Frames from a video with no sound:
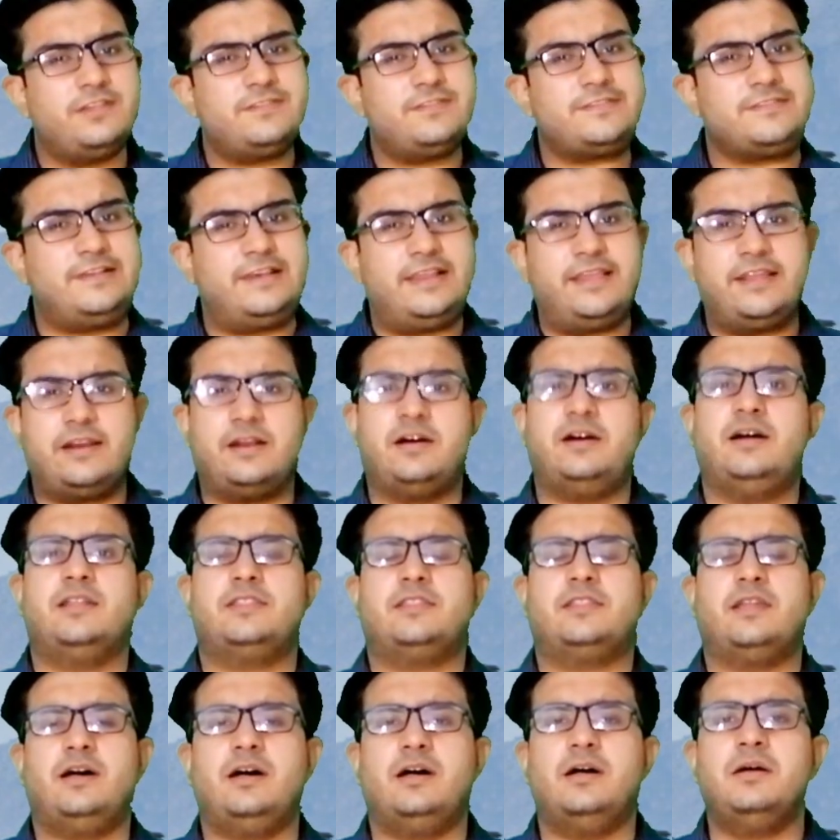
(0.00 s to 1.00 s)
सांस ले
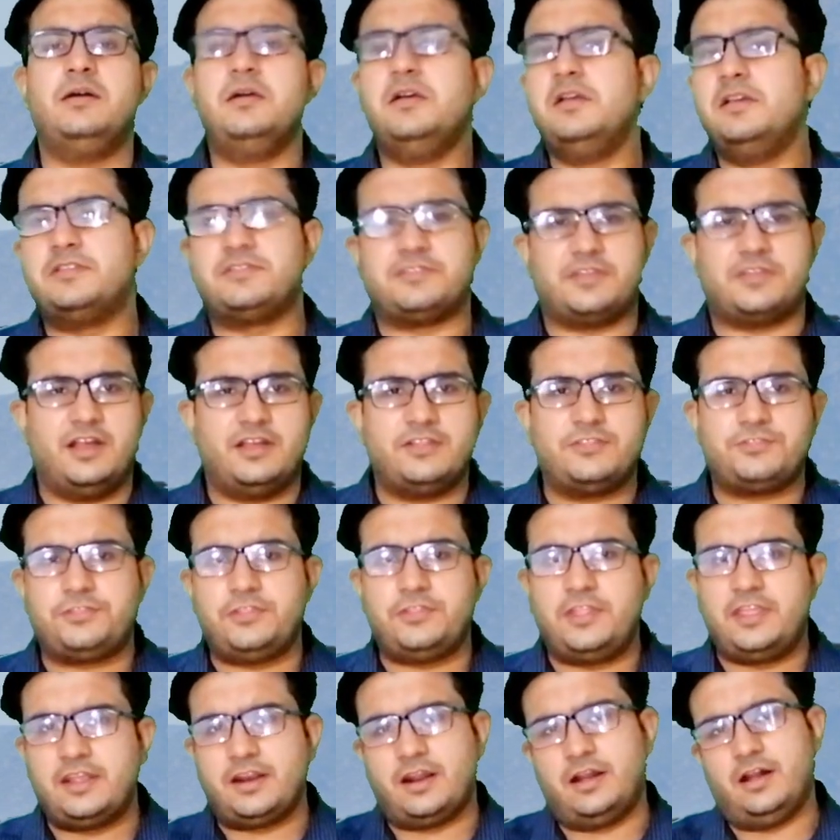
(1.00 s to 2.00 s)
रहा था सांस
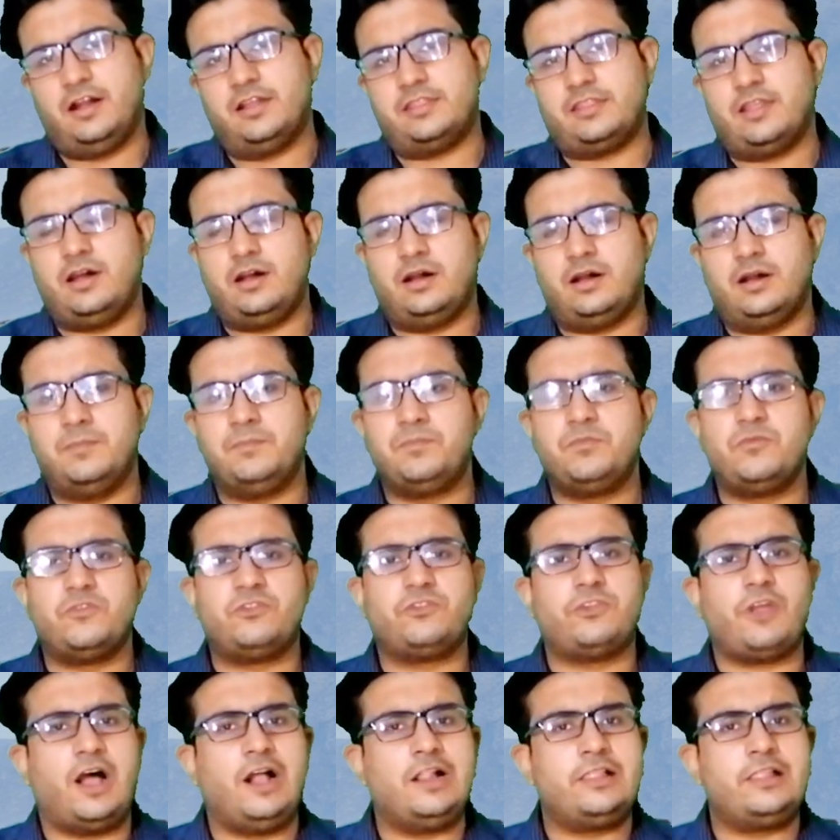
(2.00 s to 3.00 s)
दे रहा था
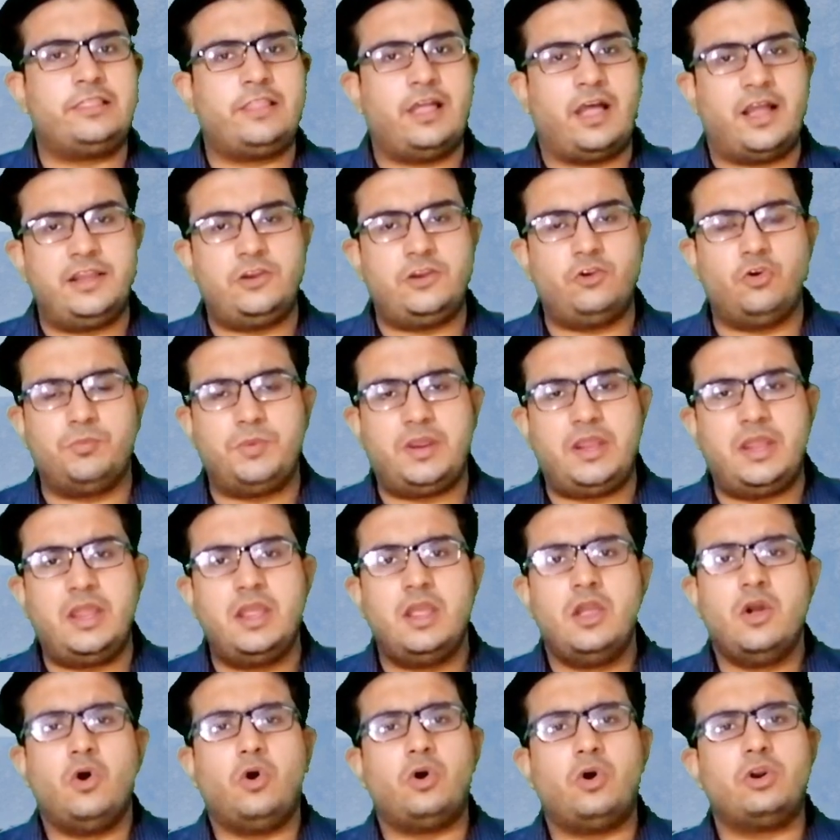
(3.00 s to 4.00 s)
साल दहाइयों में
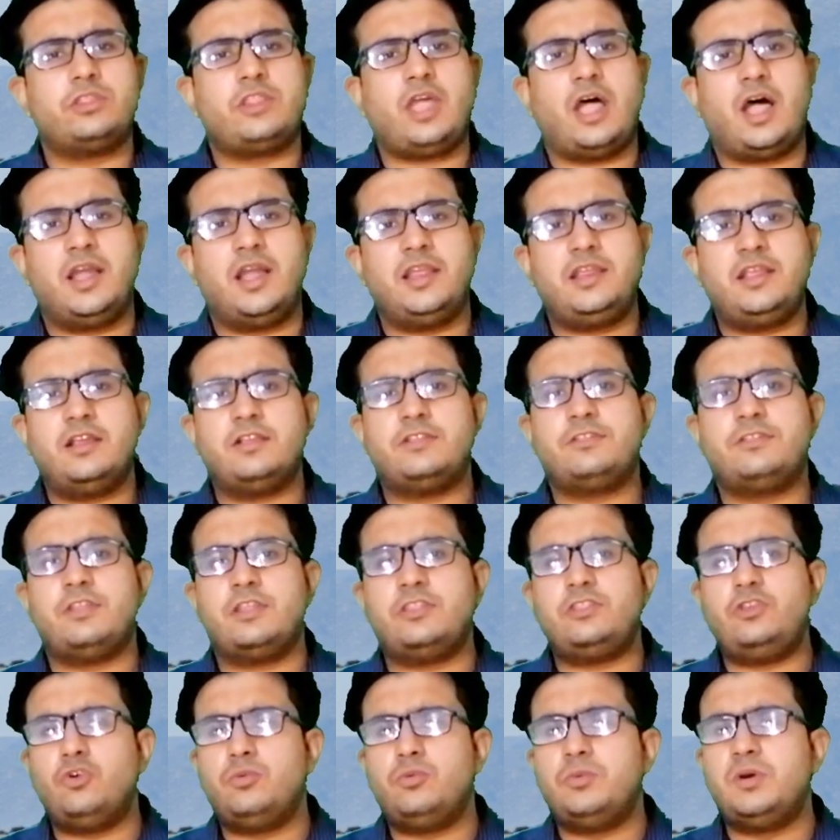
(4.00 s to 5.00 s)
और दहाइयाँ
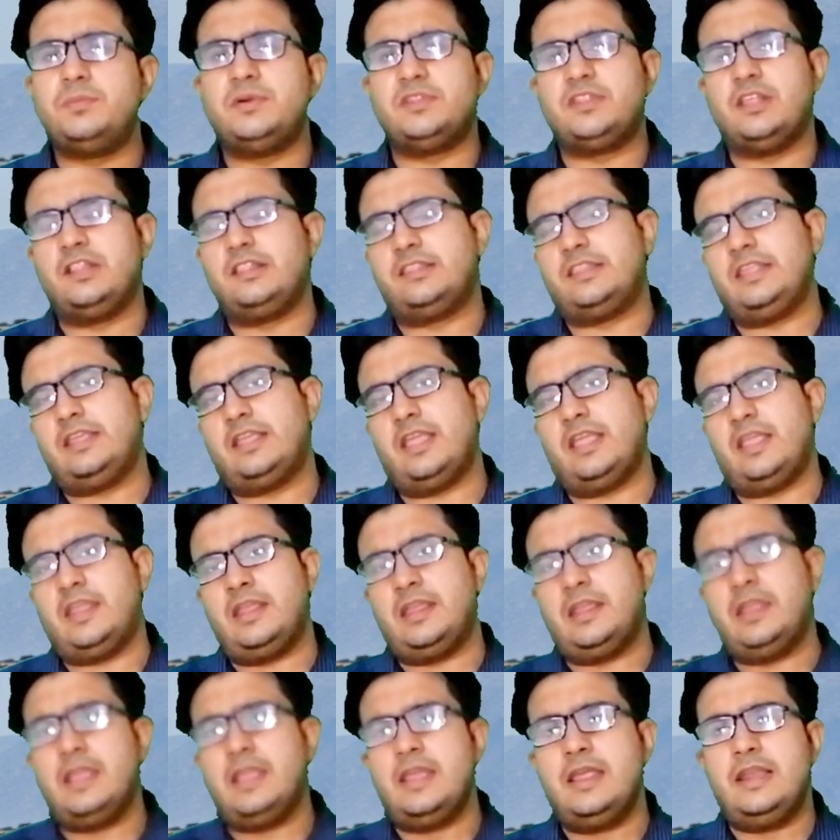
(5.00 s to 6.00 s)
सदियों में बदलती
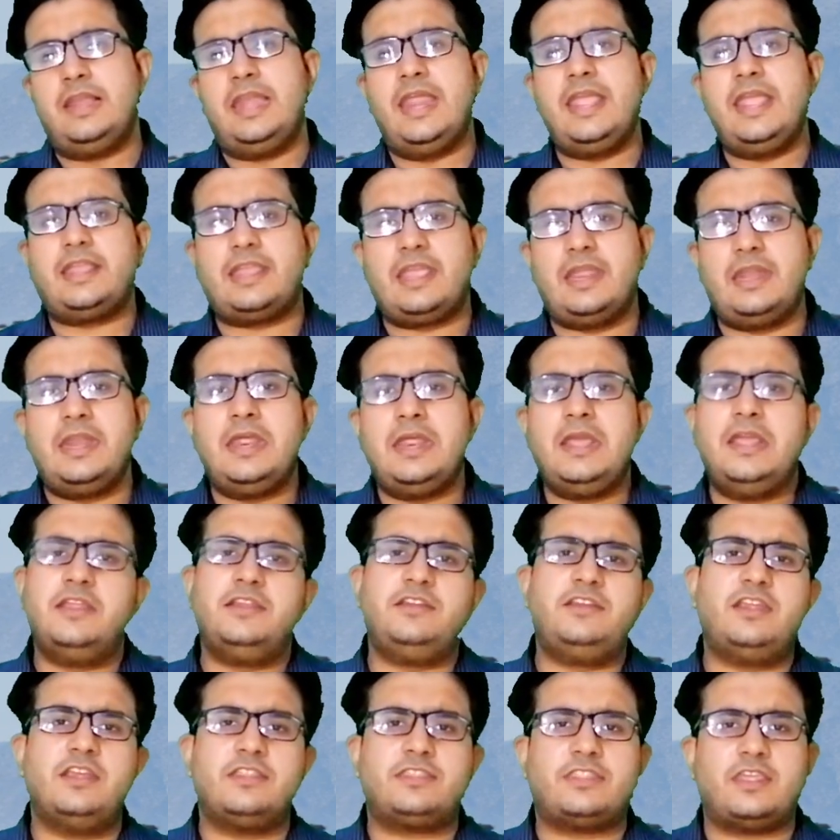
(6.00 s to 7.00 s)
गईं लेकिन
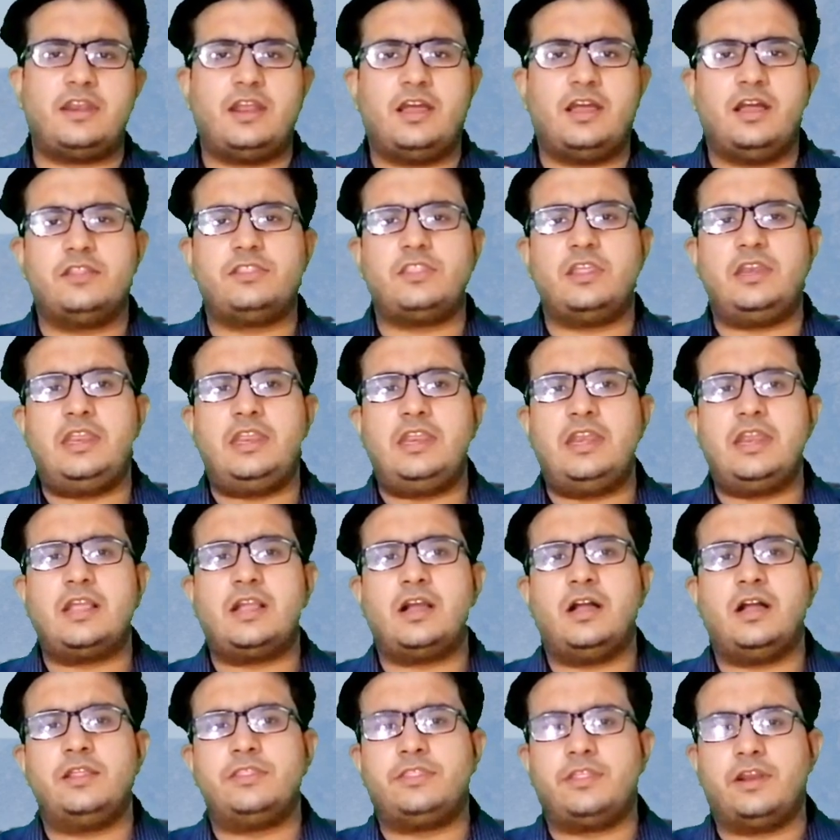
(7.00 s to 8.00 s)
ये तनहा तनीरे
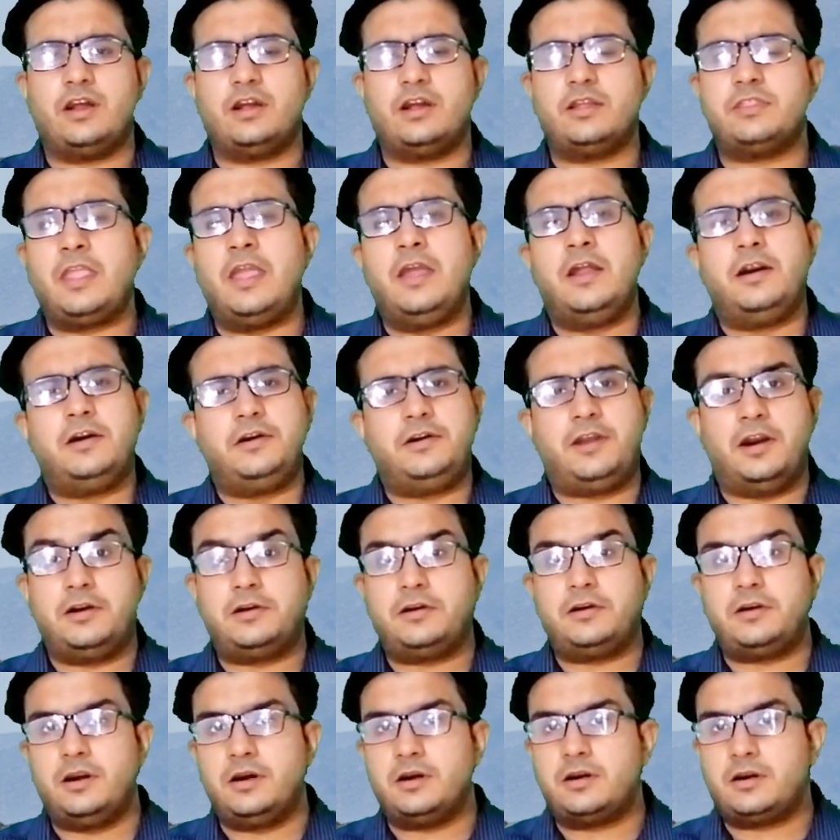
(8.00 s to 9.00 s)
का दरख्त
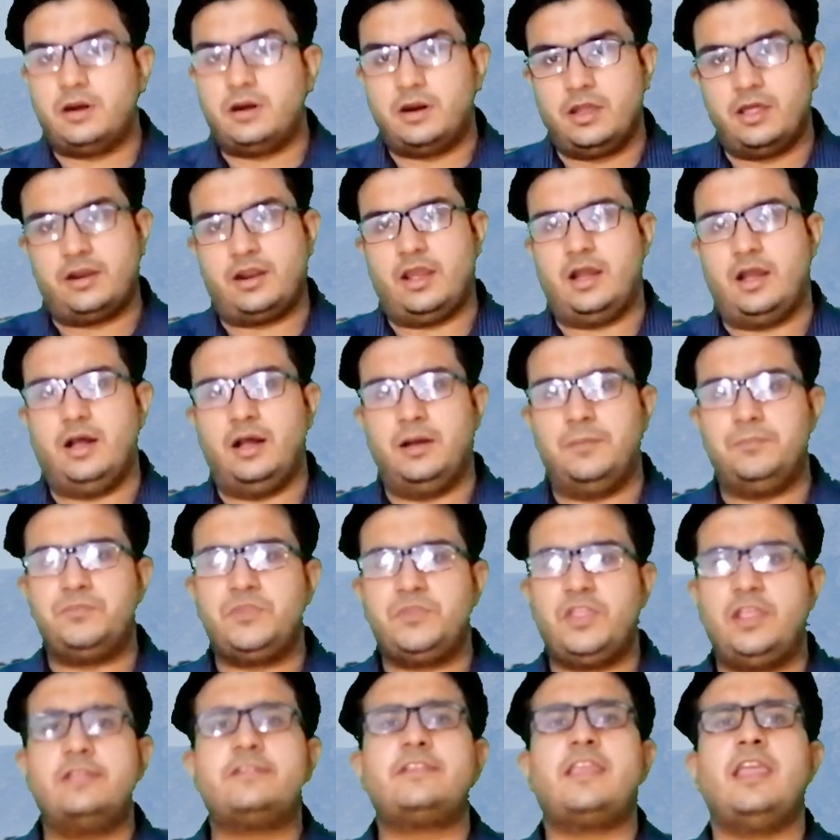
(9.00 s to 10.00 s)
डट कर खड़ा रहा
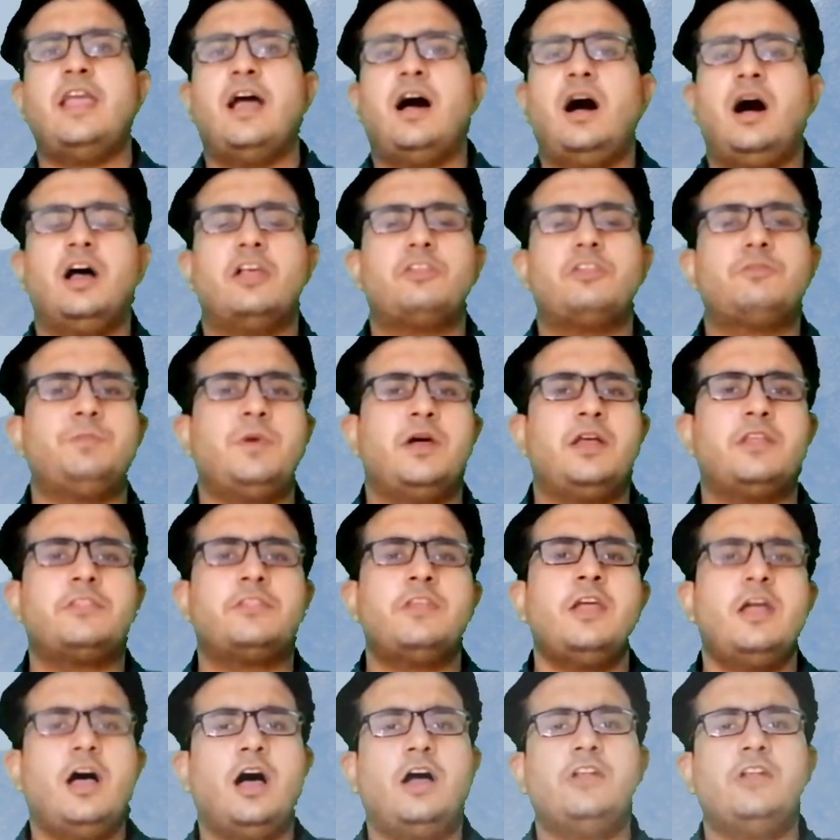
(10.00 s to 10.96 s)
इसके आसपास